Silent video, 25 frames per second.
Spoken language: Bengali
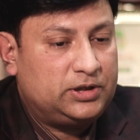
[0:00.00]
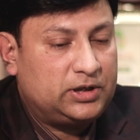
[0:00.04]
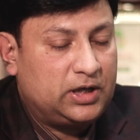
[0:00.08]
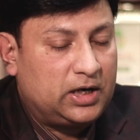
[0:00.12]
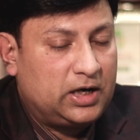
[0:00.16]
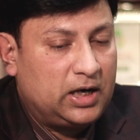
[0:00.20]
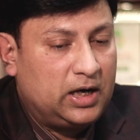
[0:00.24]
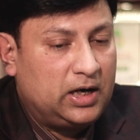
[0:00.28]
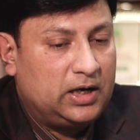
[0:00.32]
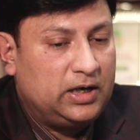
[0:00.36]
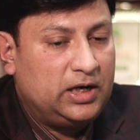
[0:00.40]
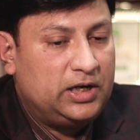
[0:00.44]

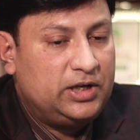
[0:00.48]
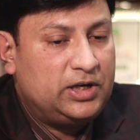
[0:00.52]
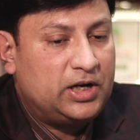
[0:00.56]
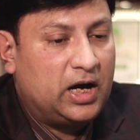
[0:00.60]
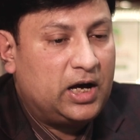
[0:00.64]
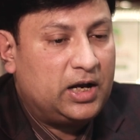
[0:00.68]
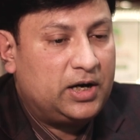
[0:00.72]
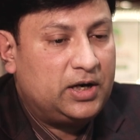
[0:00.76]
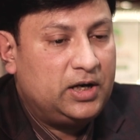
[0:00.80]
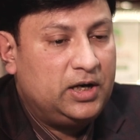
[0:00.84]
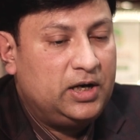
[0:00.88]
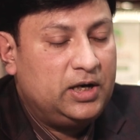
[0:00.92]
যারা
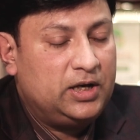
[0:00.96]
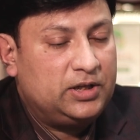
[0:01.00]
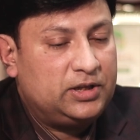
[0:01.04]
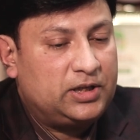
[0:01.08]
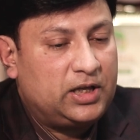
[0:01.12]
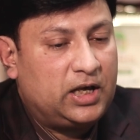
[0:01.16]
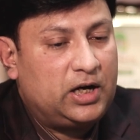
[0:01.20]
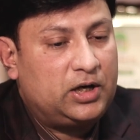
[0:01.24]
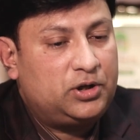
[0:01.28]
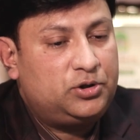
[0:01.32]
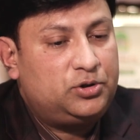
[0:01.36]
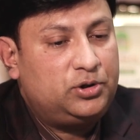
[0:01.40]
লিডার
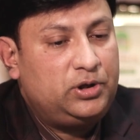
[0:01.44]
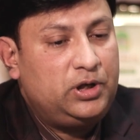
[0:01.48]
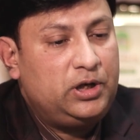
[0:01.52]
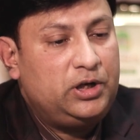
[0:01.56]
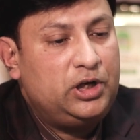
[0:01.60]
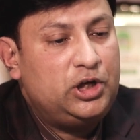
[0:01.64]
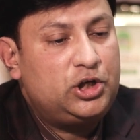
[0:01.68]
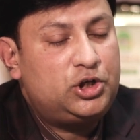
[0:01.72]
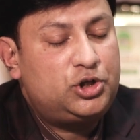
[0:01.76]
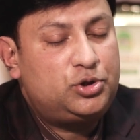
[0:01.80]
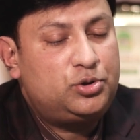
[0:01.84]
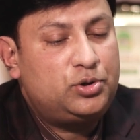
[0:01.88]
তারা যদি
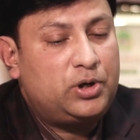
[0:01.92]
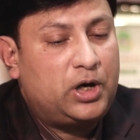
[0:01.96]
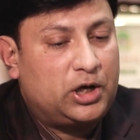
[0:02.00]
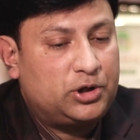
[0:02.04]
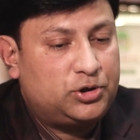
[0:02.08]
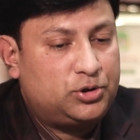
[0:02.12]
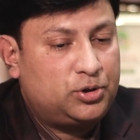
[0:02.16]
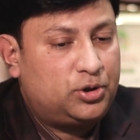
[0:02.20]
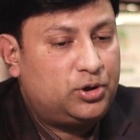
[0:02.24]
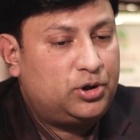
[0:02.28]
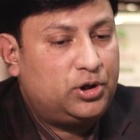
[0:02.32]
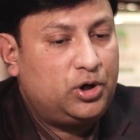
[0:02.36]
নিষ্ঠুর
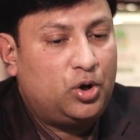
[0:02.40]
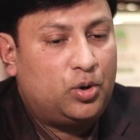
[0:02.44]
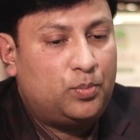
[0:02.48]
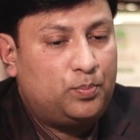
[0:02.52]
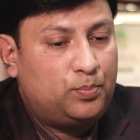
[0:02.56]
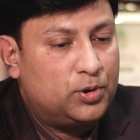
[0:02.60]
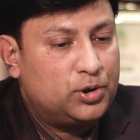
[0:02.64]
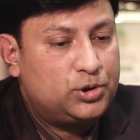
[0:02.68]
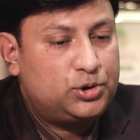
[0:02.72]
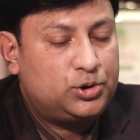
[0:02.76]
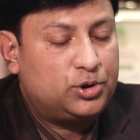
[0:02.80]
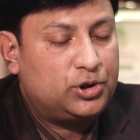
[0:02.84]
আচরণে
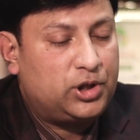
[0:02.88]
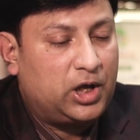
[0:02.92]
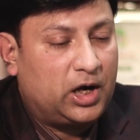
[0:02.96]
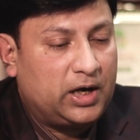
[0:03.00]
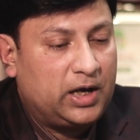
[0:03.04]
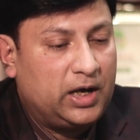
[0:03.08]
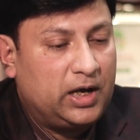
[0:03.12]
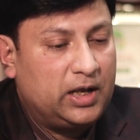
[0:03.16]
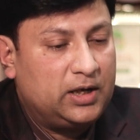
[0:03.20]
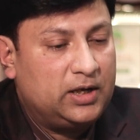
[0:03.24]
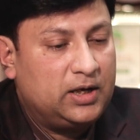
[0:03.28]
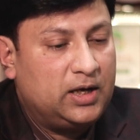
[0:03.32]
অভ্যস্ত
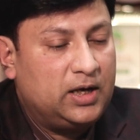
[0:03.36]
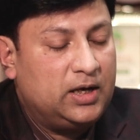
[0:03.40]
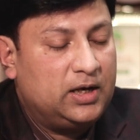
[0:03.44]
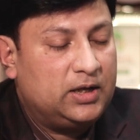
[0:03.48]
থাকেন